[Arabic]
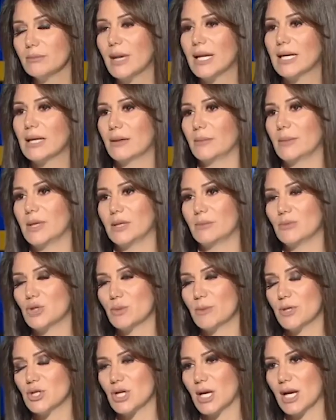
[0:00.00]
من
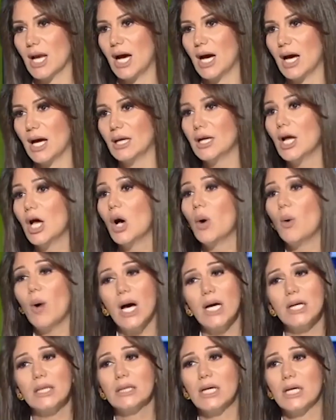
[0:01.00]
مش ماشي الحال يب.
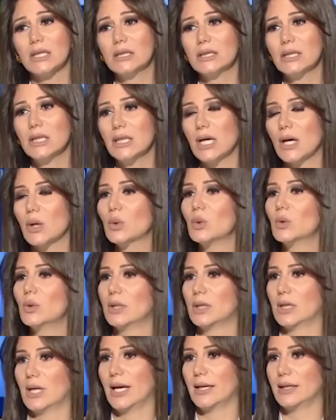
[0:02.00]
وأيضا
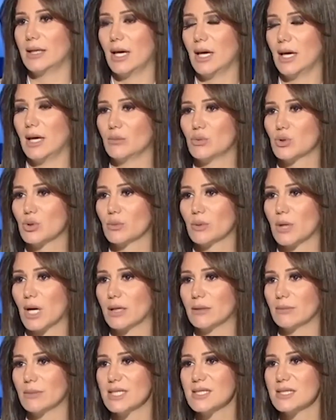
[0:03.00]
يقول النائب
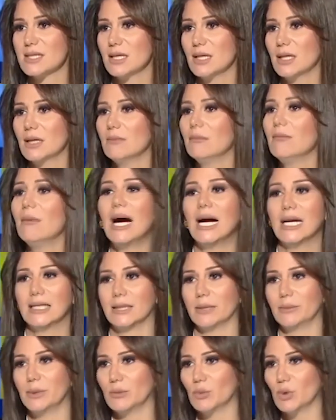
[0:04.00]
جبران بسيل ما
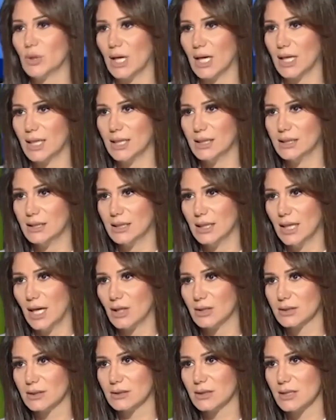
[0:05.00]
حدا بيمون علي
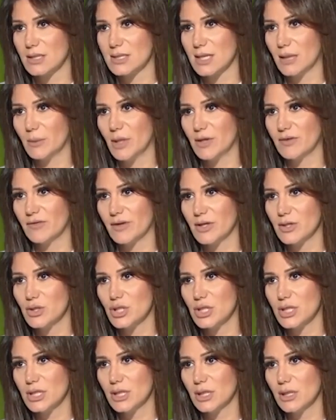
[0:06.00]
لحط سليمان
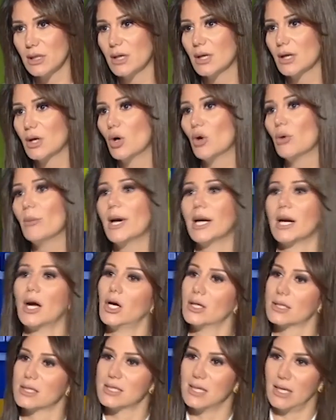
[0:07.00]
فرنجية طيب. وما
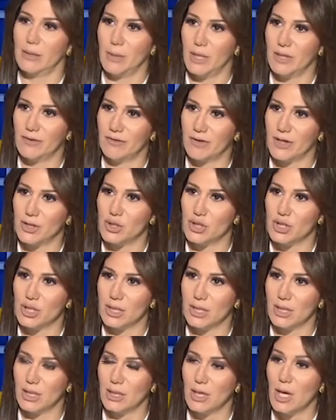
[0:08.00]
رح حط سليمان
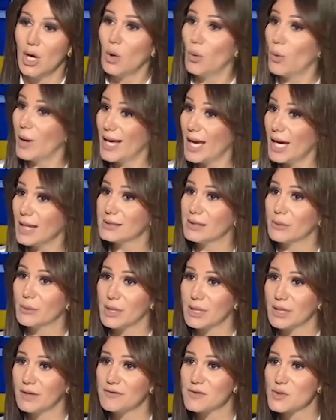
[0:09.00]
فرنجية
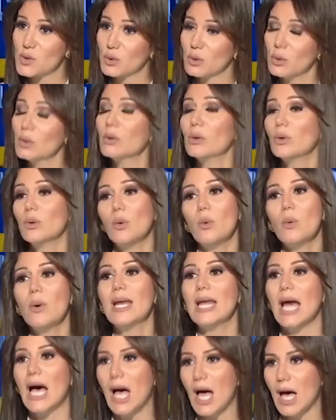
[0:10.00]
ويعتبر نفسه هو
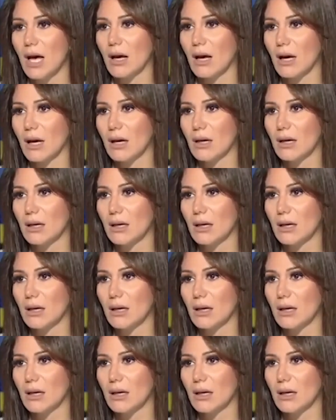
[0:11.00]
الأحق